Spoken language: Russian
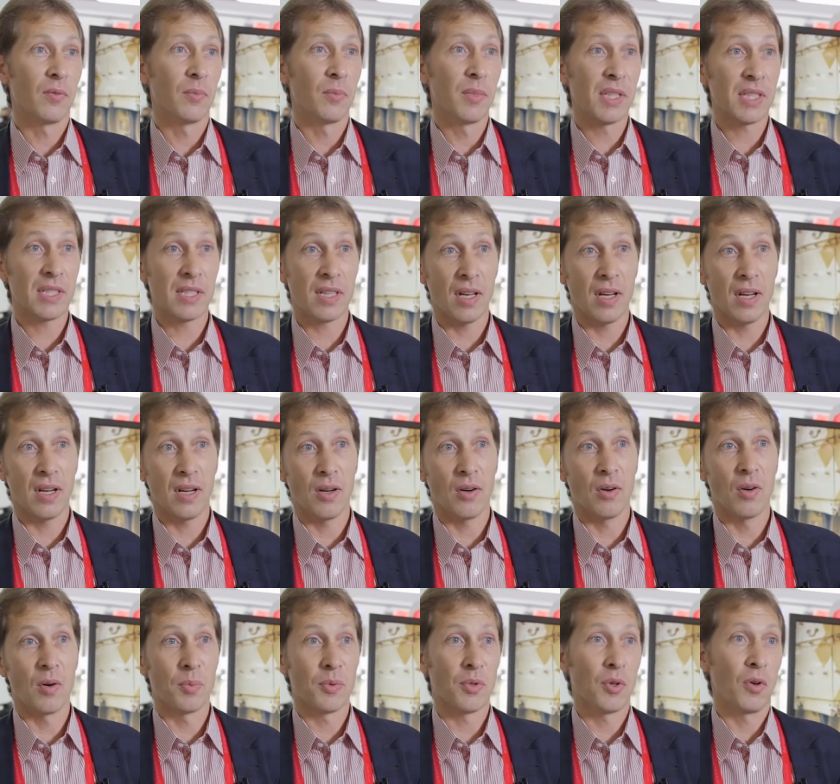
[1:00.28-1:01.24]
места
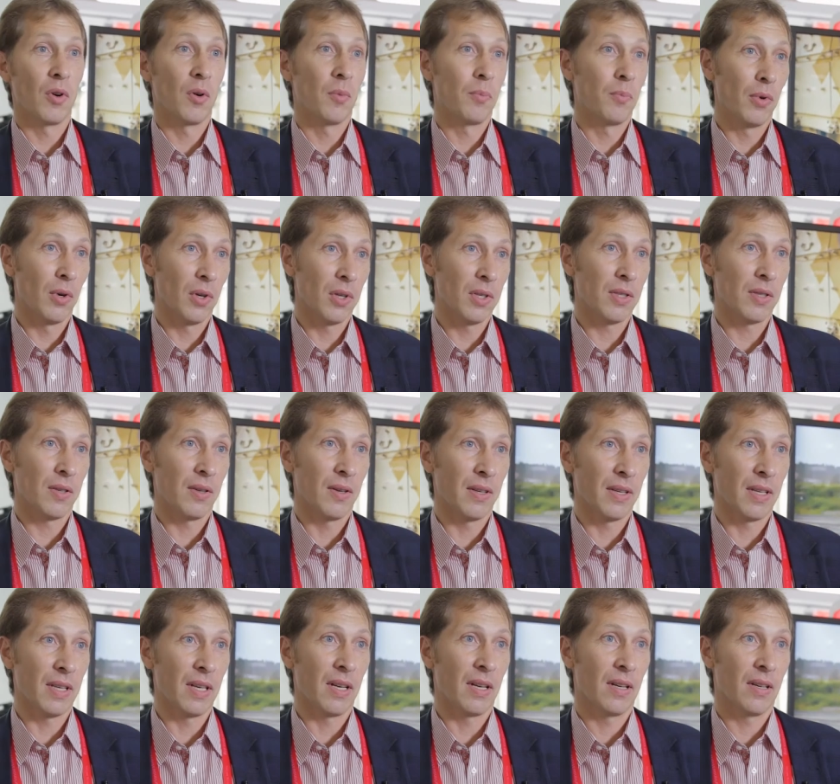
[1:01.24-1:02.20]
общего
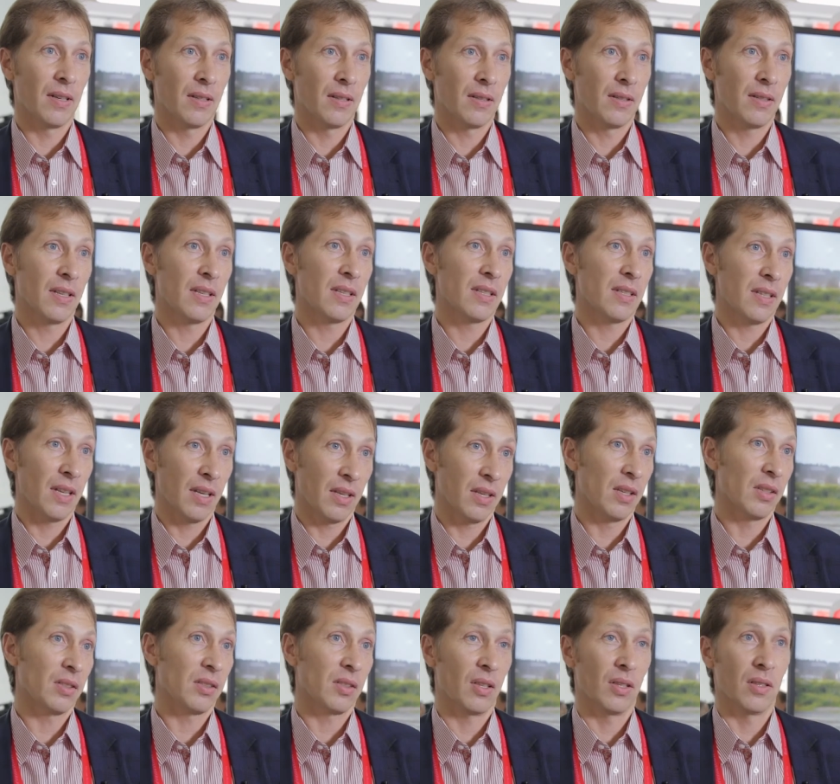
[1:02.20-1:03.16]
пользования, есть
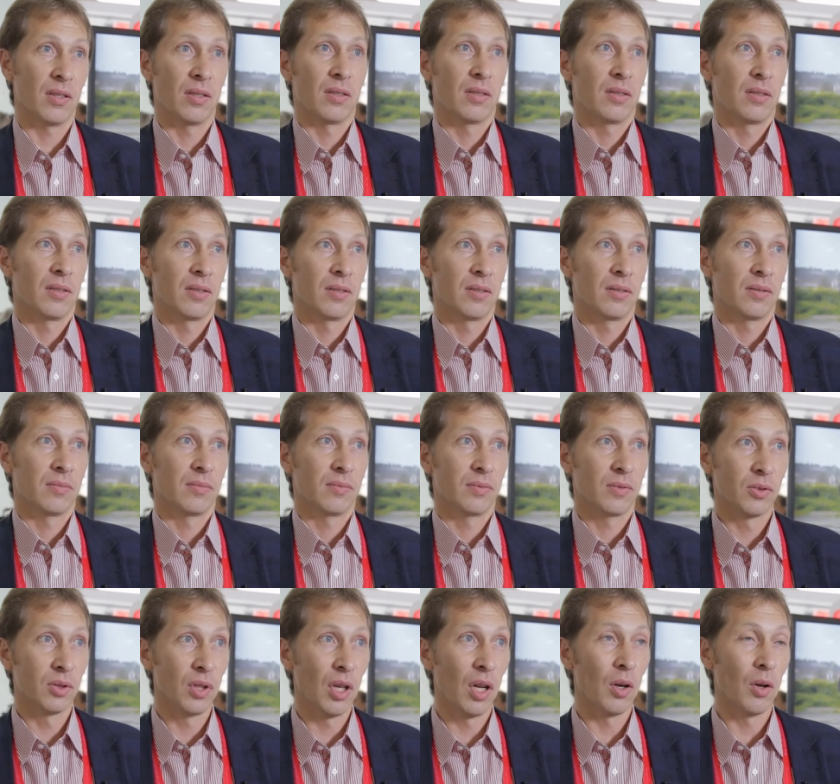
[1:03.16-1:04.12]
каких-то
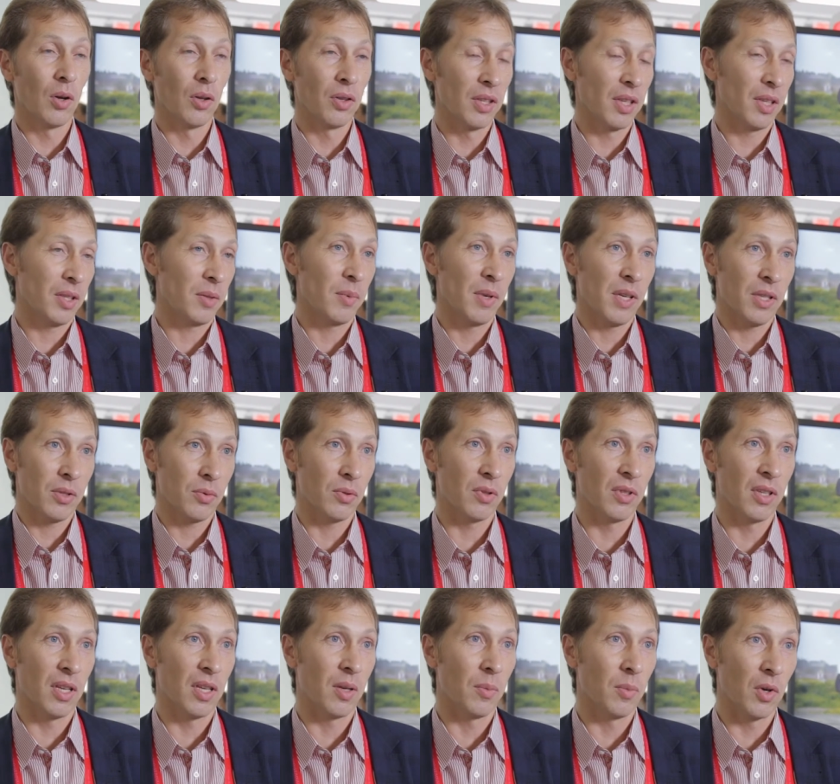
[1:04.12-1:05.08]
удаленных мест,
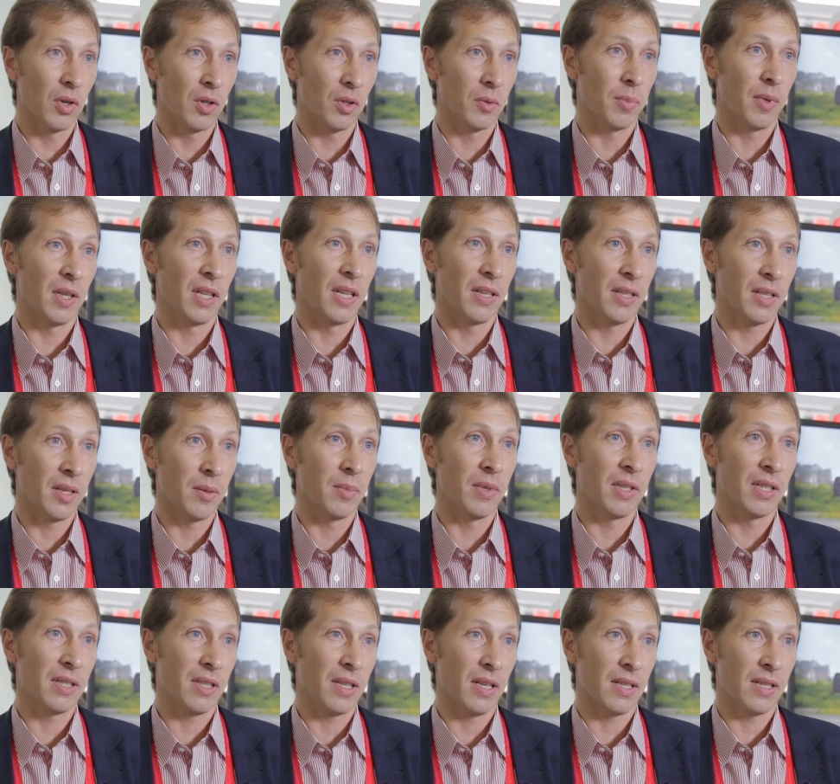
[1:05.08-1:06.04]
куда не могут подойти
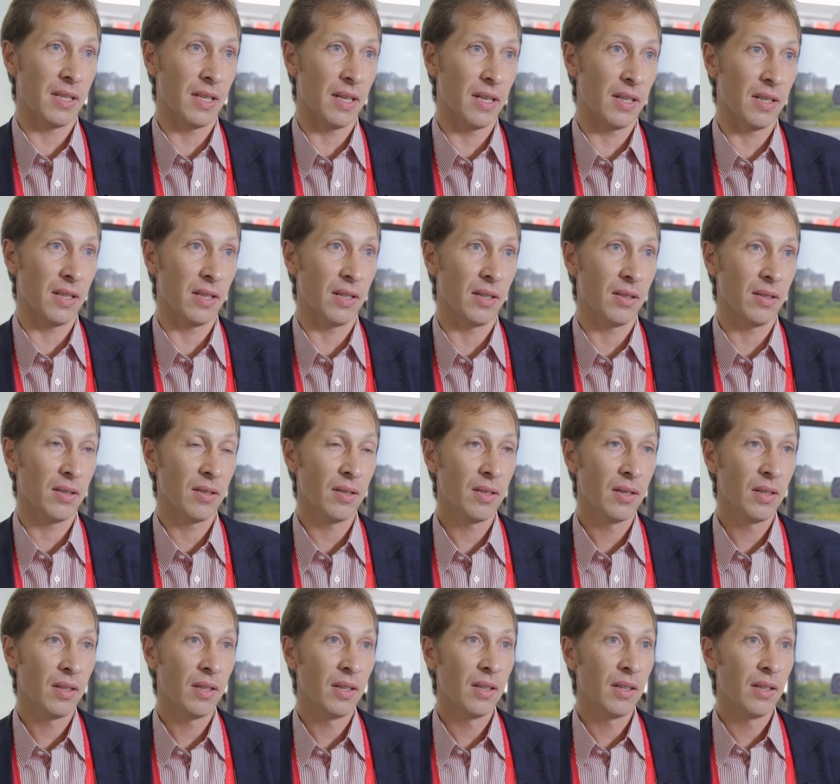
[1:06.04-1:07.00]
близко зрители.
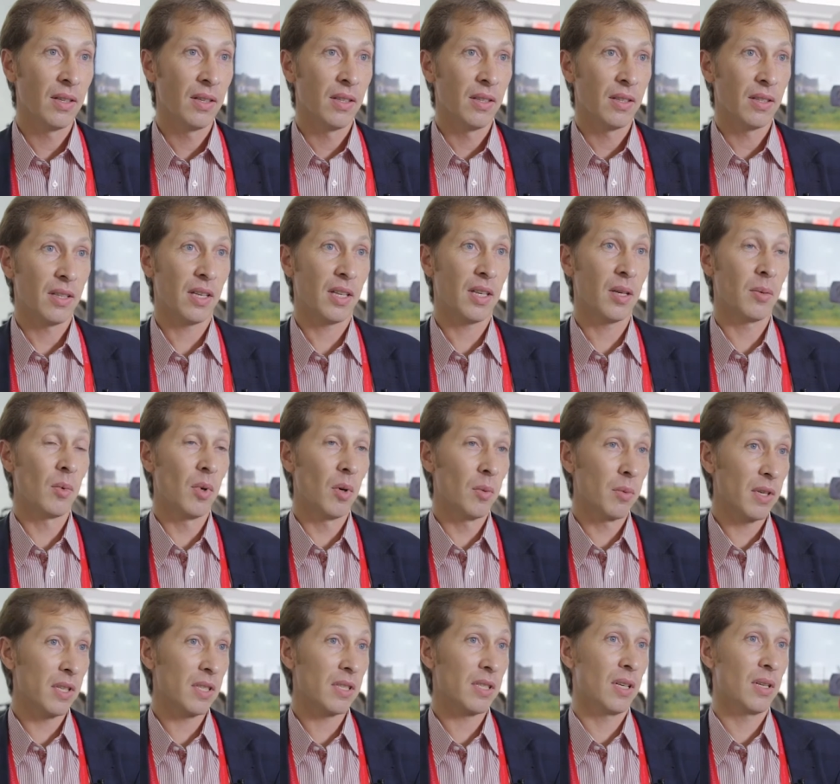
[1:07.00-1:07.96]
Таким
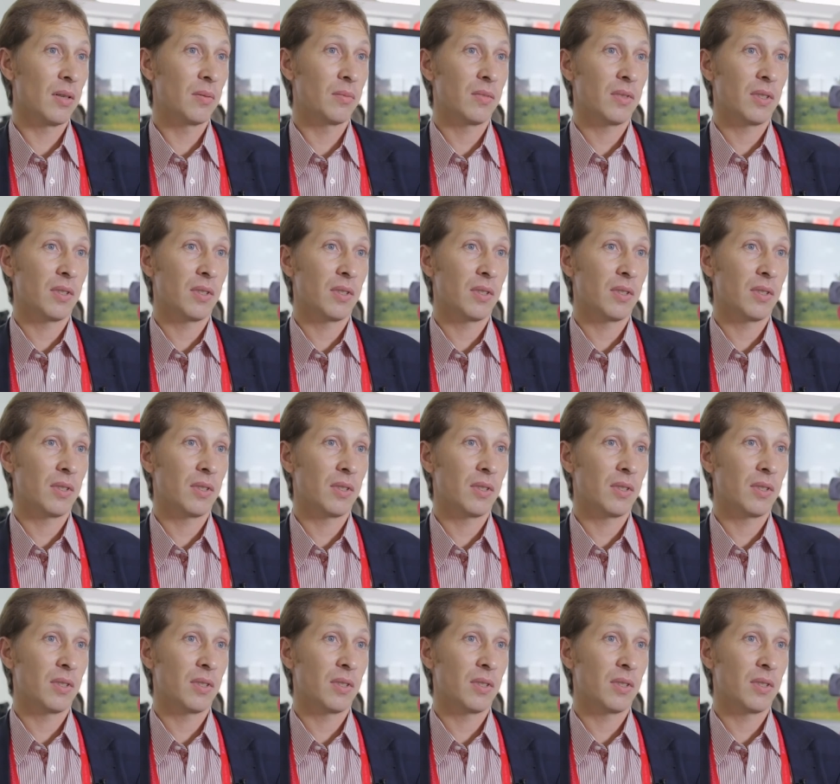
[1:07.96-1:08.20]
образом,